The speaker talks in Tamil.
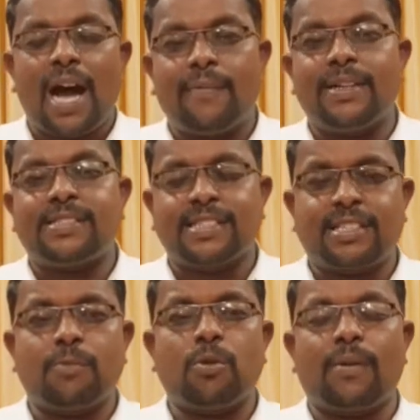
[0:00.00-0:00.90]
அவர்
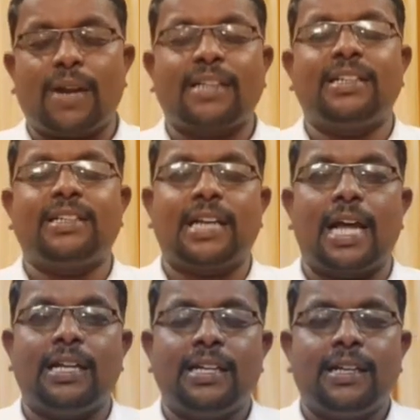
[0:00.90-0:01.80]
உள்ளவராக
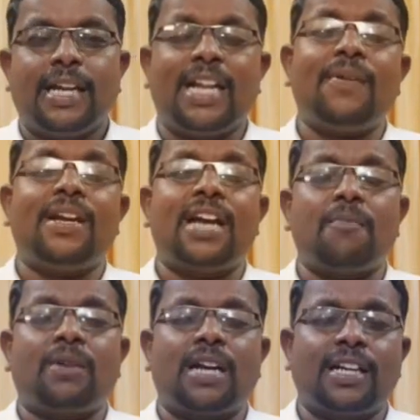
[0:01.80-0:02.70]
இருக்கிறார் எனவே
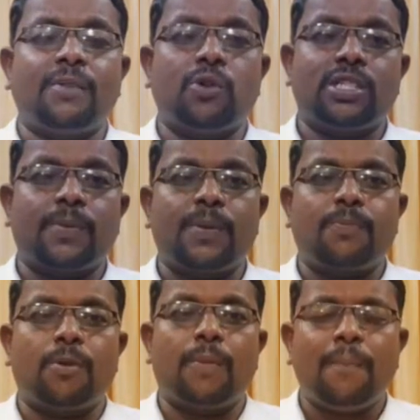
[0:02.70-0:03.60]
நாம் கண்களை மூடி
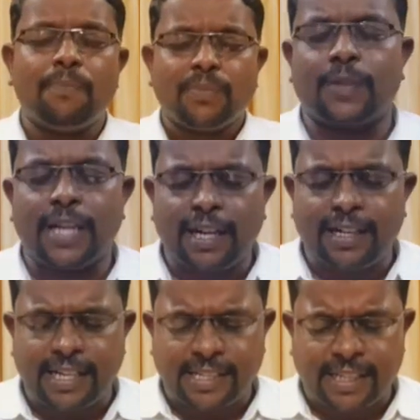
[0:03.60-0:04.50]
ஜபிப்போமா
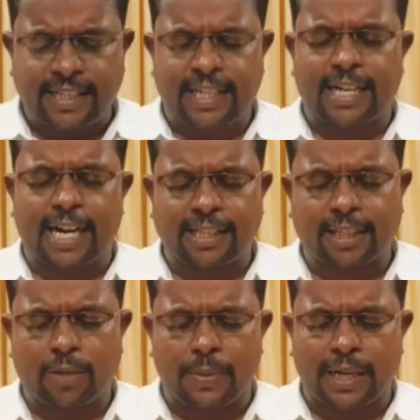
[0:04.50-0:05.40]
எங்களை நேசிக்கிற நல
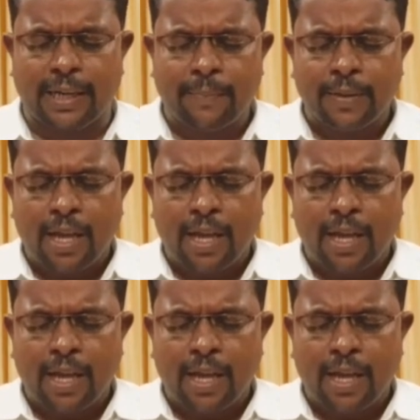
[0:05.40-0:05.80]
தகப்பனை